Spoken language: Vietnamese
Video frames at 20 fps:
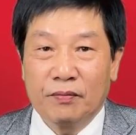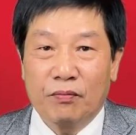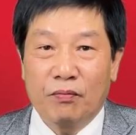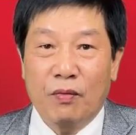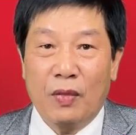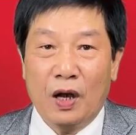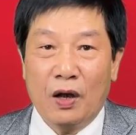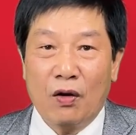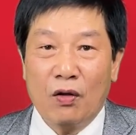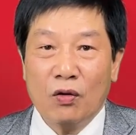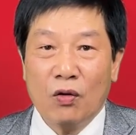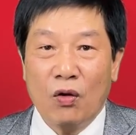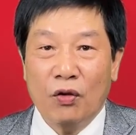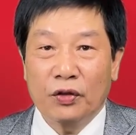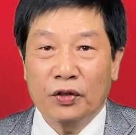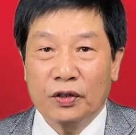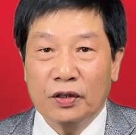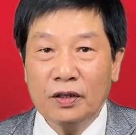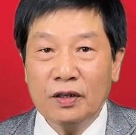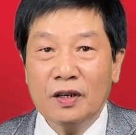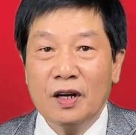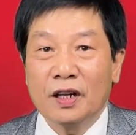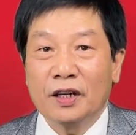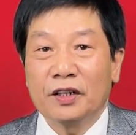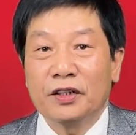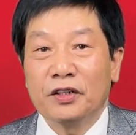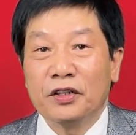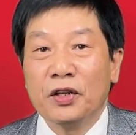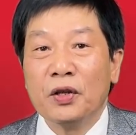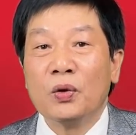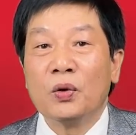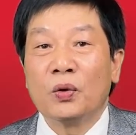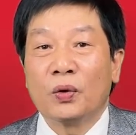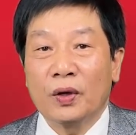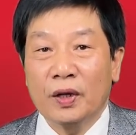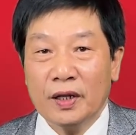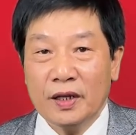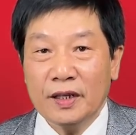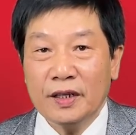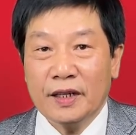mà nó còn chứa đựng nhiều
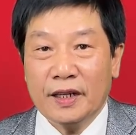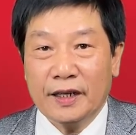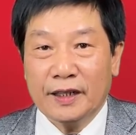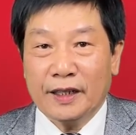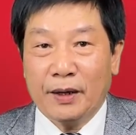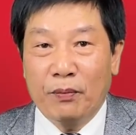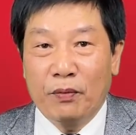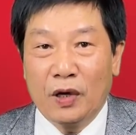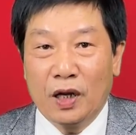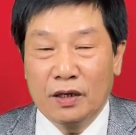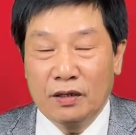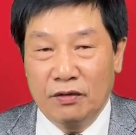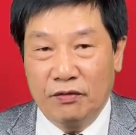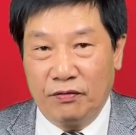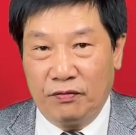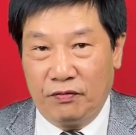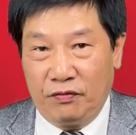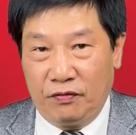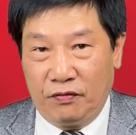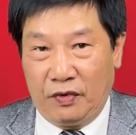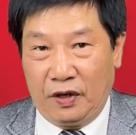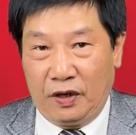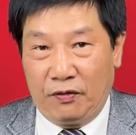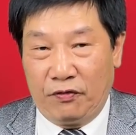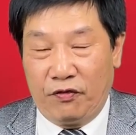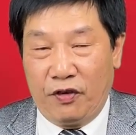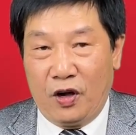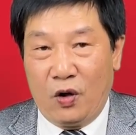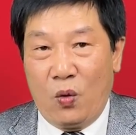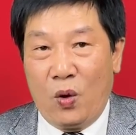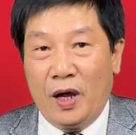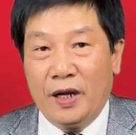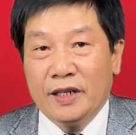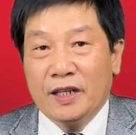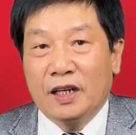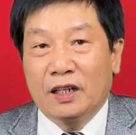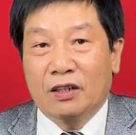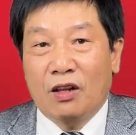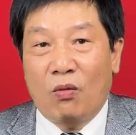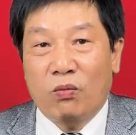cái ý nghĩa tâm linh về văn hóa
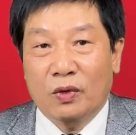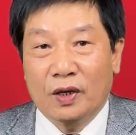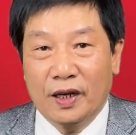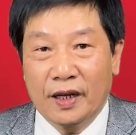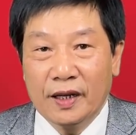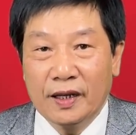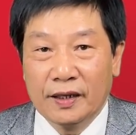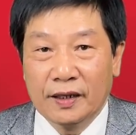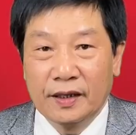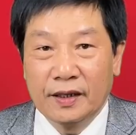dân tộc nữa